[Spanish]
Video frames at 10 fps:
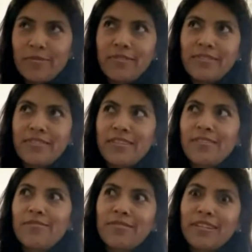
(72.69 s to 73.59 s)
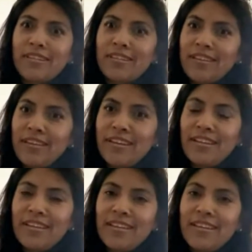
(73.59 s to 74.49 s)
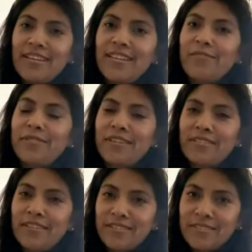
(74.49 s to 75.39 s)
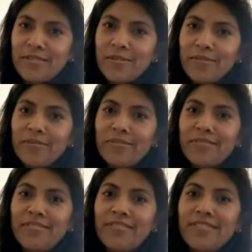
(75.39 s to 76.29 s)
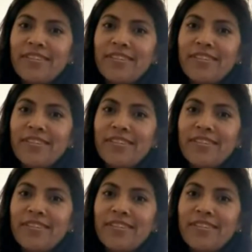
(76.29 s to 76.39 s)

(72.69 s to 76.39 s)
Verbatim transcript: pero en sí no tenía la orientación